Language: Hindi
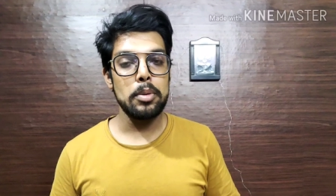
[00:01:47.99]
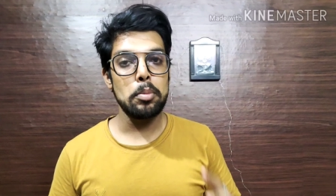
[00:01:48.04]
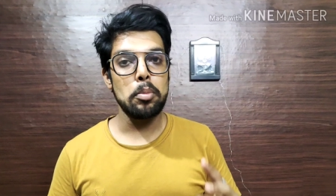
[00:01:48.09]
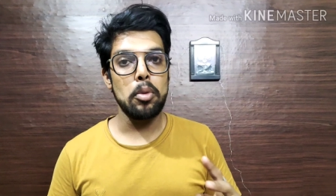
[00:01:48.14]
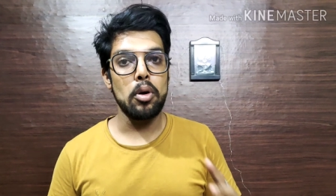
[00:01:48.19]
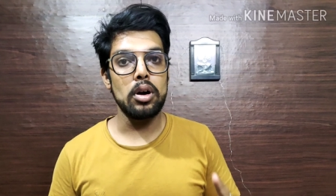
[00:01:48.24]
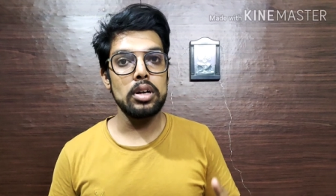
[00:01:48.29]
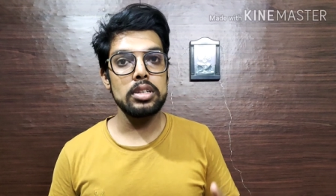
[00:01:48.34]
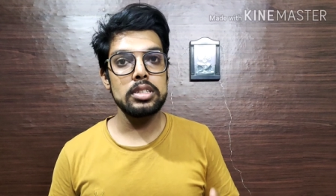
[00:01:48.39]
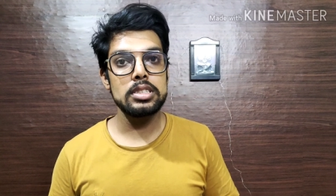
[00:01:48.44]
अभी
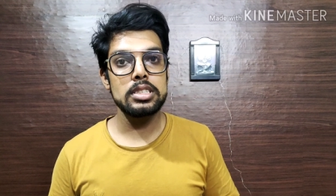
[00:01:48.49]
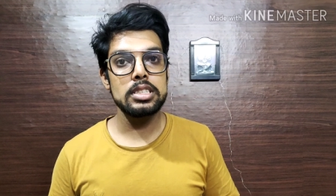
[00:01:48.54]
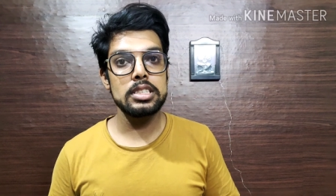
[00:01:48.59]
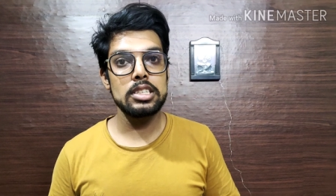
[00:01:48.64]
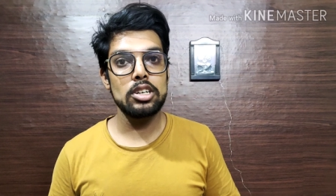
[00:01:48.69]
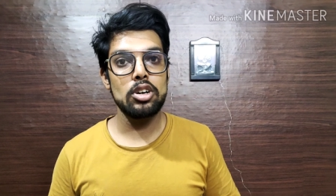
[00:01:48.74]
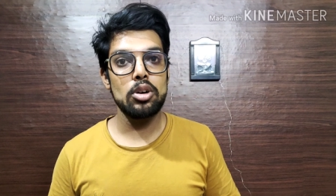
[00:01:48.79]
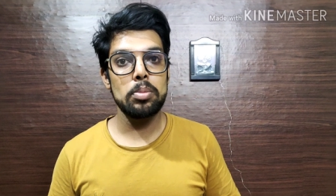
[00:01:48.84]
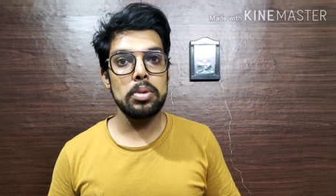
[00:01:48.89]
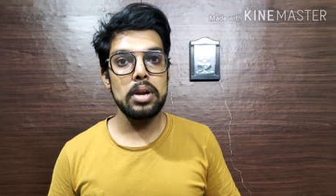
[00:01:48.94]
बहुत से
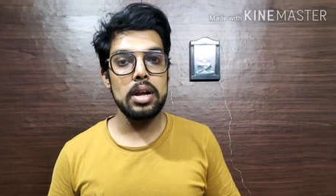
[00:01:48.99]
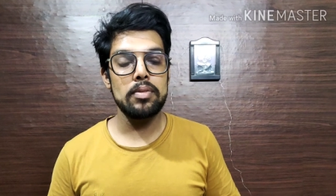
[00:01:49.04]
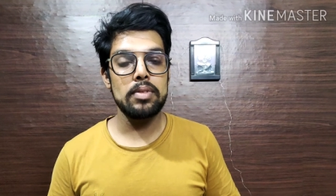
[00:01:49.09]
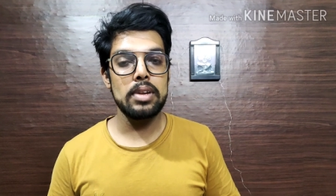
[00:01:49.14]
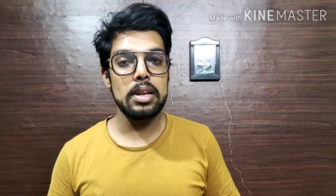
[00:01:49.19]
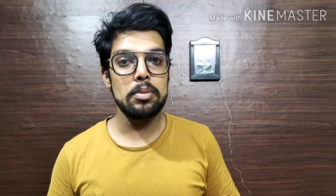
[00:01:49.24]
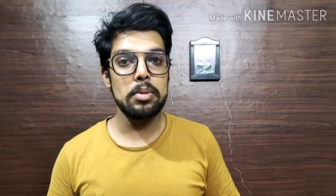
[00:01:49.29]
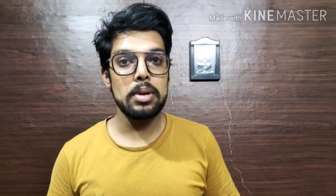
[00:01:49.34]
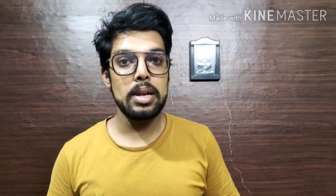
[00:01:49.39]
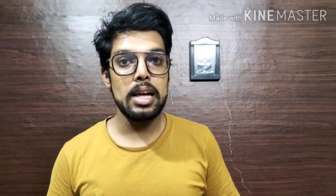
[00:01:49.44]
जगहों पर
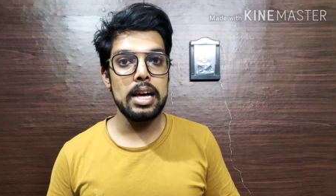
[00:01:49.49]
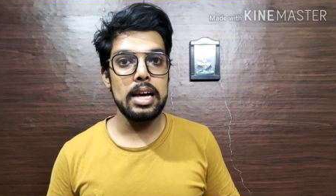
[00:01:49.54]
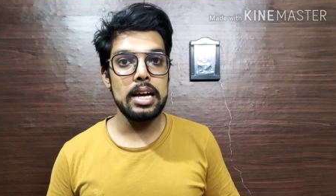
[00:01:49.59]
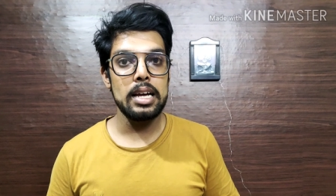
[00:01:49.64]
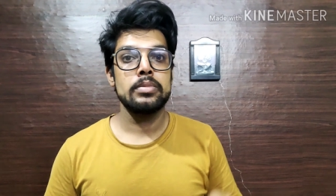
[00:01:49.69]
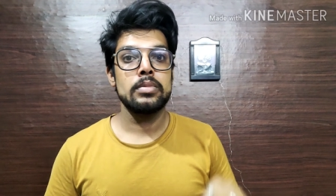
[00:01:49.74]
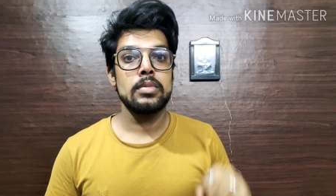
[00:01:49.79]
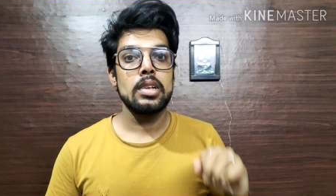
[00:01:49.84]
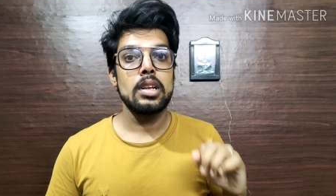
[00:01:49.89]
अवेलेबल है